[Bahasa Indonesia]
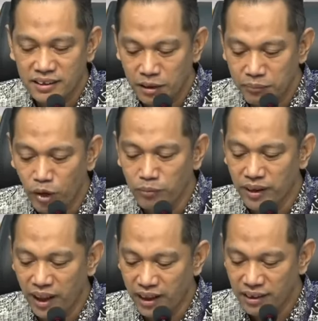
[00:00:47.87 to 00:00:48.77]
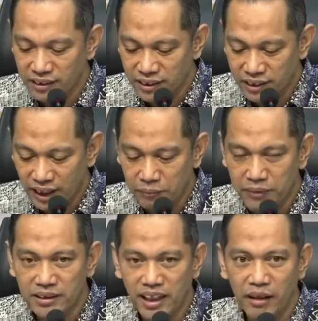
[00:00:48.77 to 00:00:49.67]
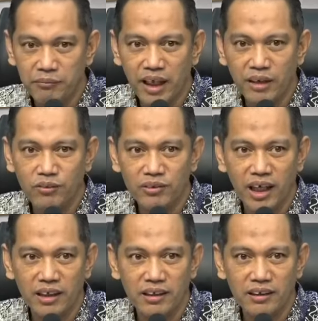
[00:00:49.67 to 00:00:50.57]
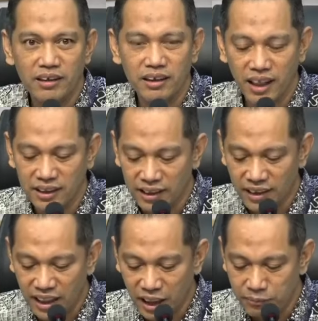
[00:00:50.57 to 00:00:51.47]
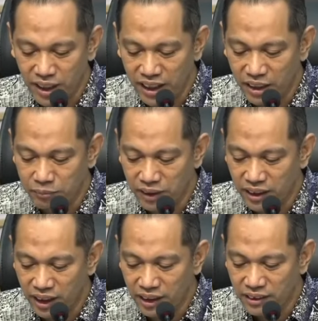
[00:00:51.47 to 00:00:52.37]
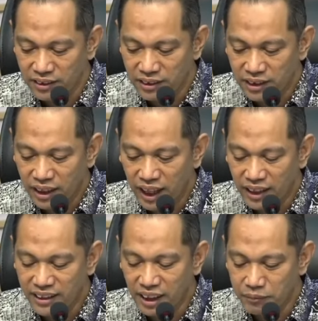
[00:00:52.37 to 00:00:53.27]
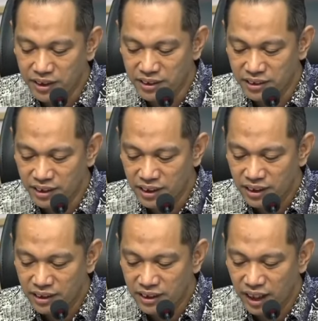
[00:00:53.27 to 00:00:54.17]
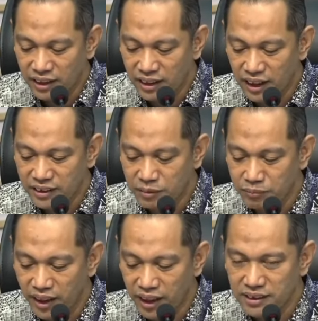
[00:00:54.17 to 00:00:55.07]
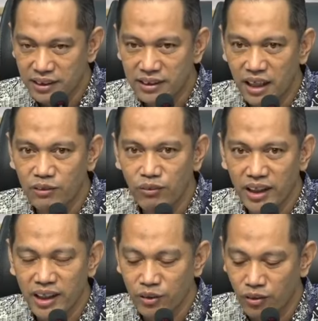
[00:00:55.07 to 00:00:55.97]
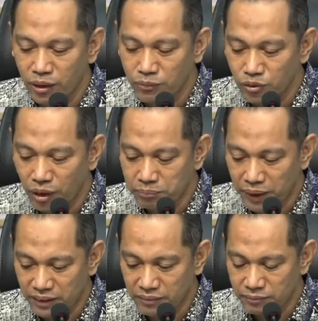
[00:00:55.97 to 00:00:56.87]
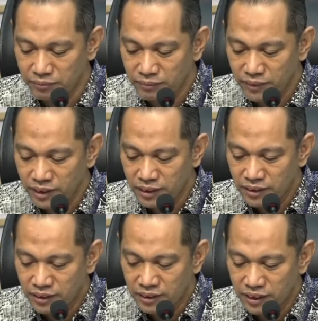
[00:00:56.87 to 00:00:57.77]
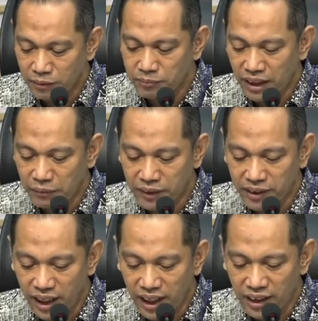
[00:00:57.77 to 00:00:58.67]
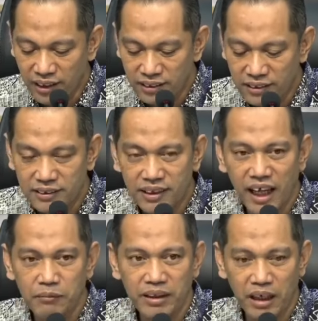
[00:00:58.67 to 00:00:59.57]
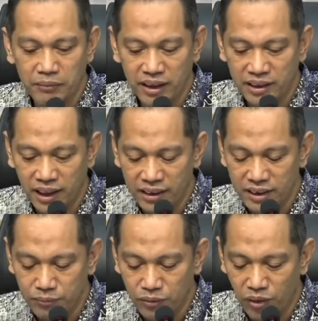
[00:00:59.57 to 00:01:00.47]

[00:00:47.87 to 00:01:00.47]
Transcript: sebelumnya, kami telah melakukan kegiatan tangkap tangan pada hari Kamis tanggal 11 Januari 2024. Tim KPK telah mengamankan 10